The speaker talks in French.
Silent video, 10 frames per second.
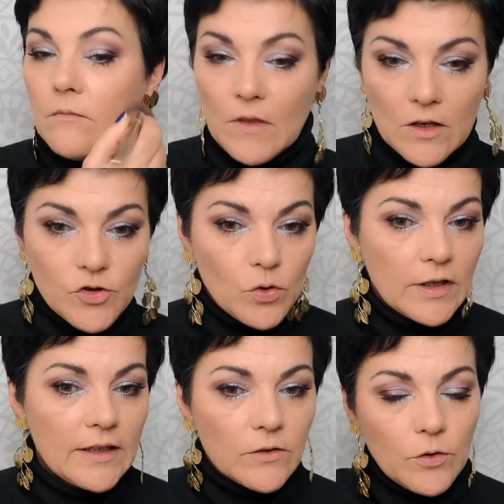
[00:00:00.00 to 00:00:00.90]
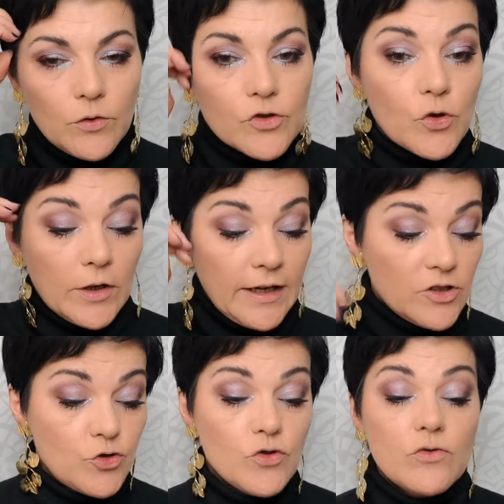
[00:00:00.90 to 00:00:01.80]
Euh, je regrette,
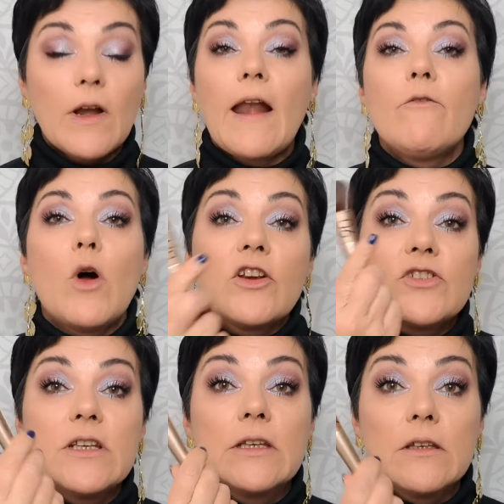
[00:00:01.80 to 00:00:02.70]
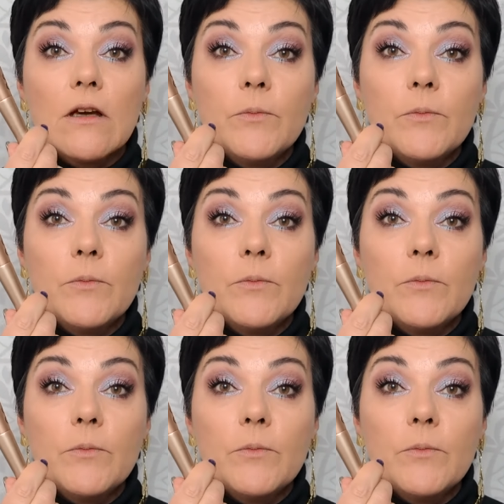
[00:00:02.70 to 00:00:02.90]
juste de n'en avoir acheté qu'un